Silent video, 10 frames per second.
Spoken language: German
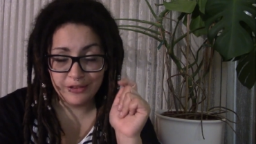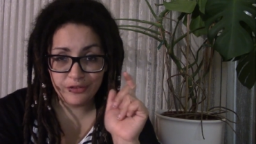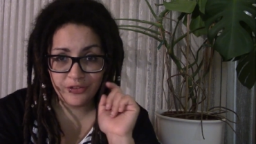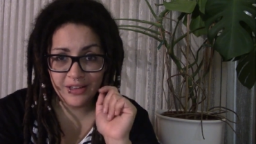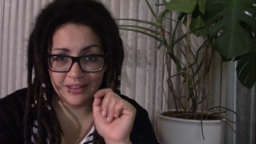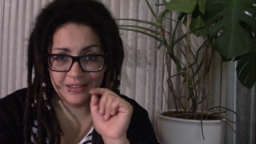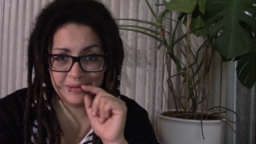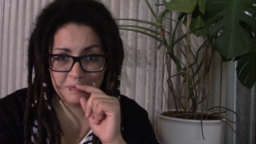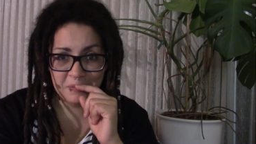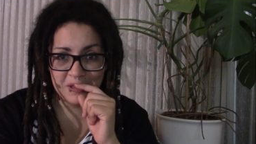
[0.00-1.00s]
die
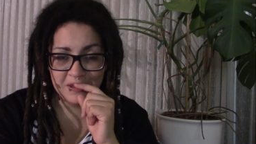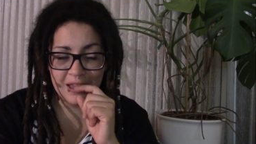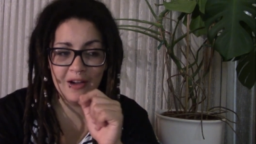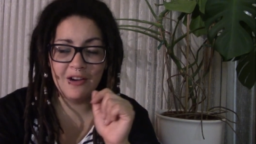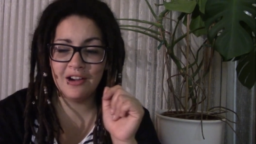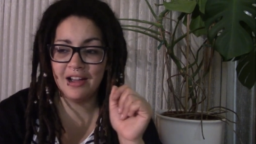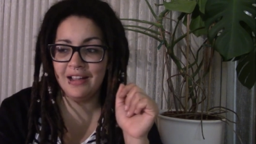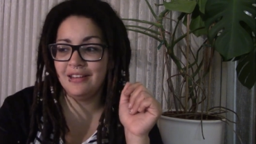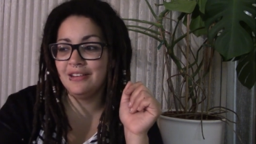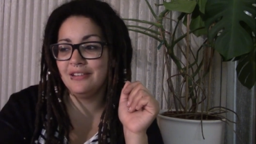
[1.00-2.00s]
4 ist auch
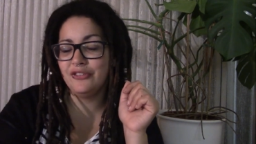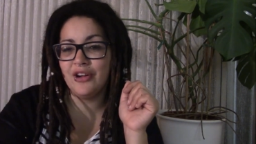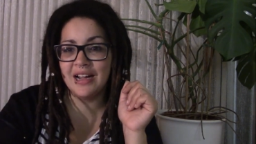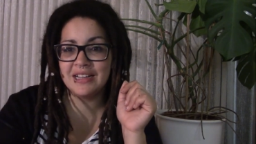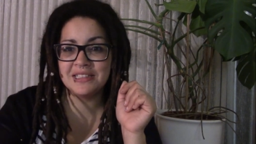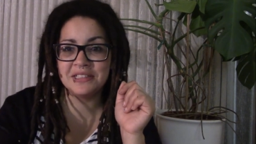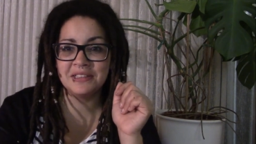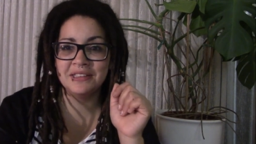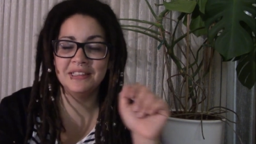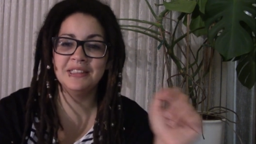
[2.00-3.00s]
ein Fakt,
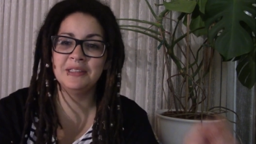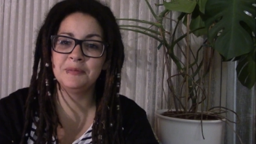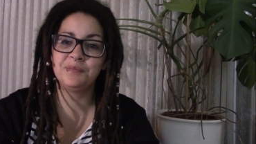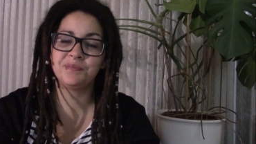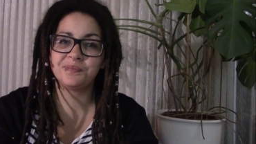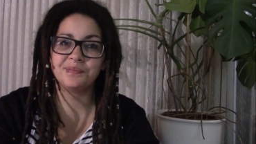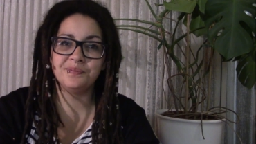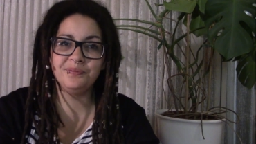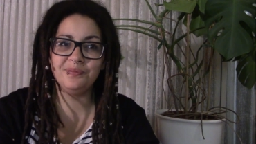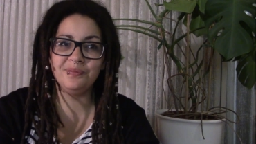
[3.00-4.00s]
äh,
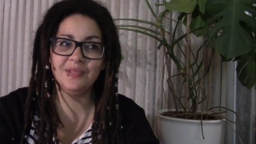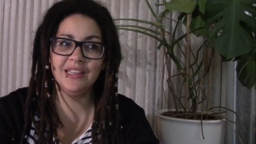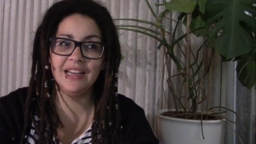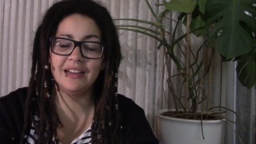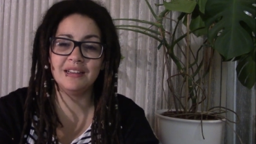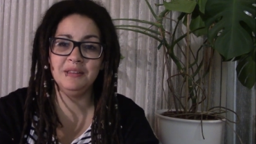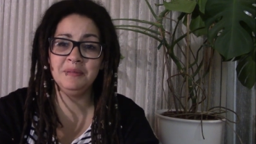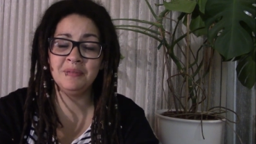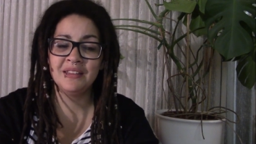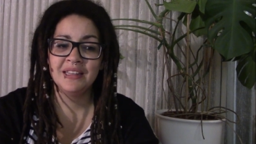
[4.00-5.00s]

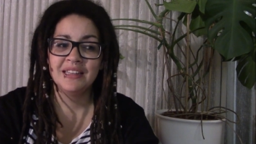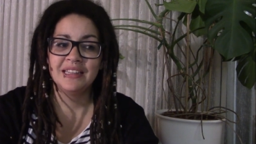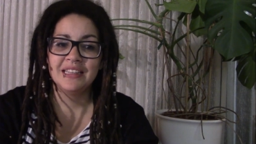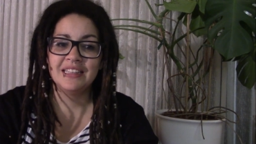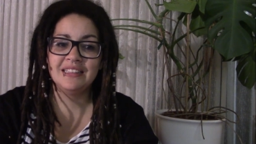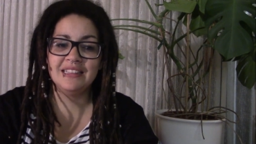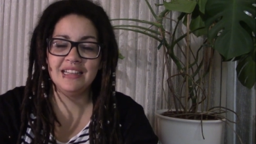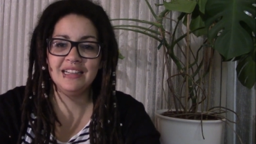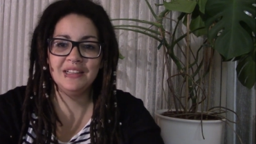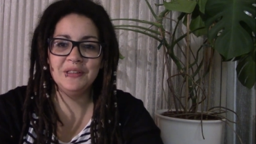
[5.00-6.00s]
ja,
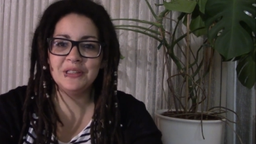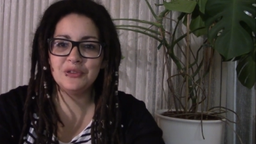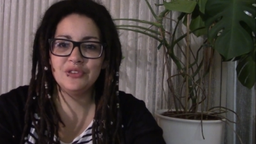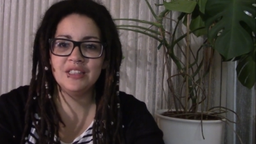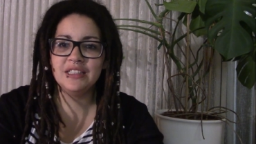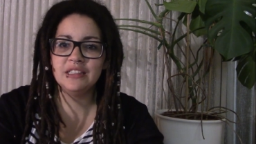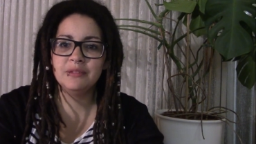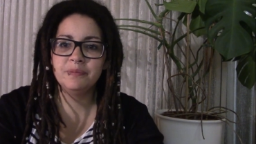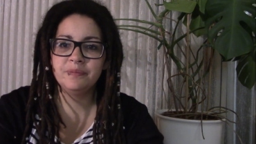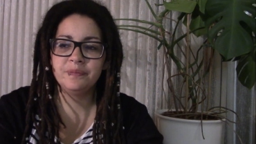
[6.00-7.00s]
der
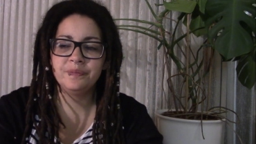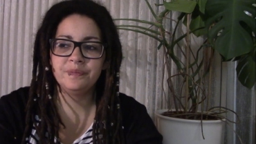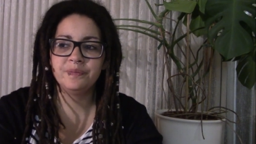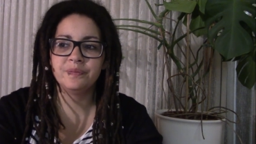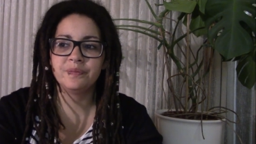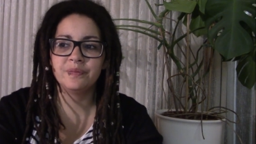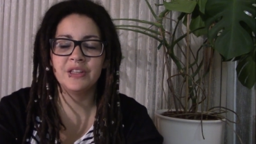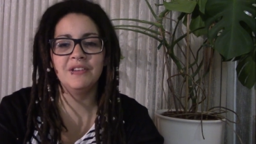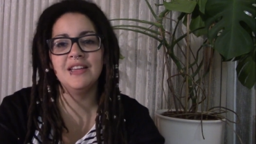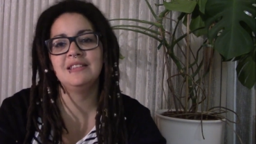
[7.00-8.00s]
irgendwie,
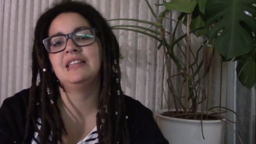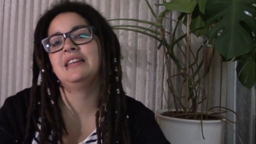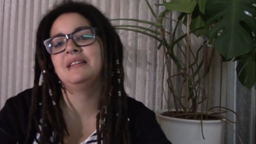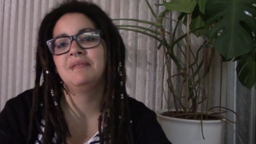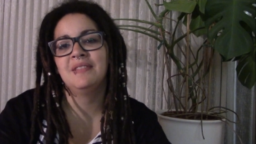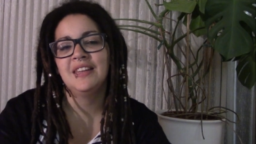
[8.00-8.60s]
ich weiß nicht.